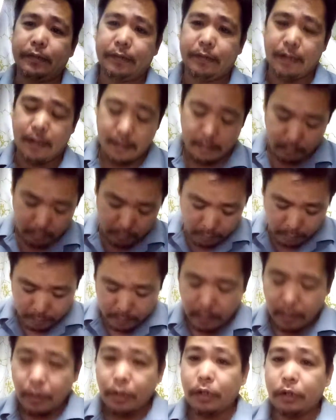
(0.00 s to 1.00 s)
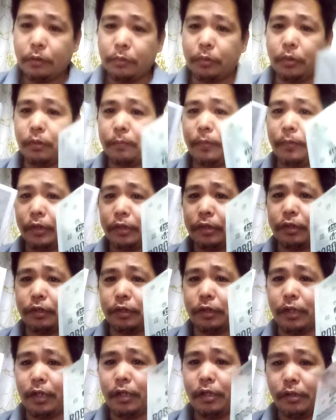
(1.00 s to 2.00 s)
yan no? Robot,
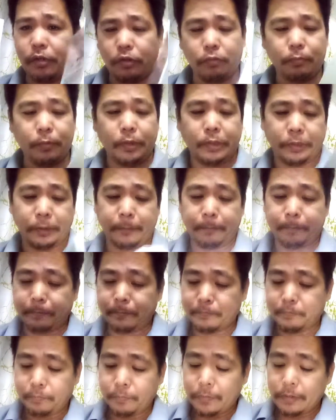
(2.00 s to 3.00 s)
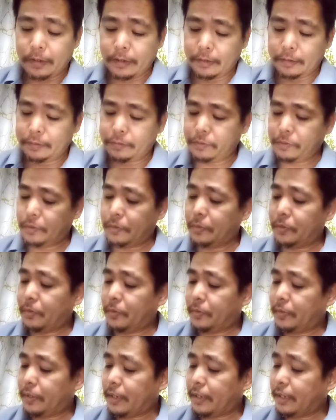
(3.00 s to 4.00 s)
na, robot. So
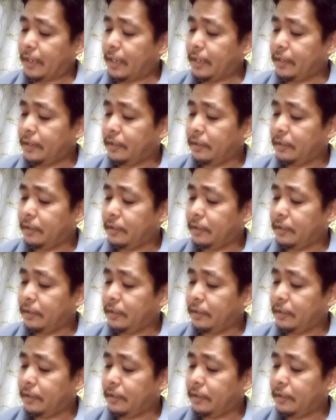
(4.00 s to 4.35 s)
ayan.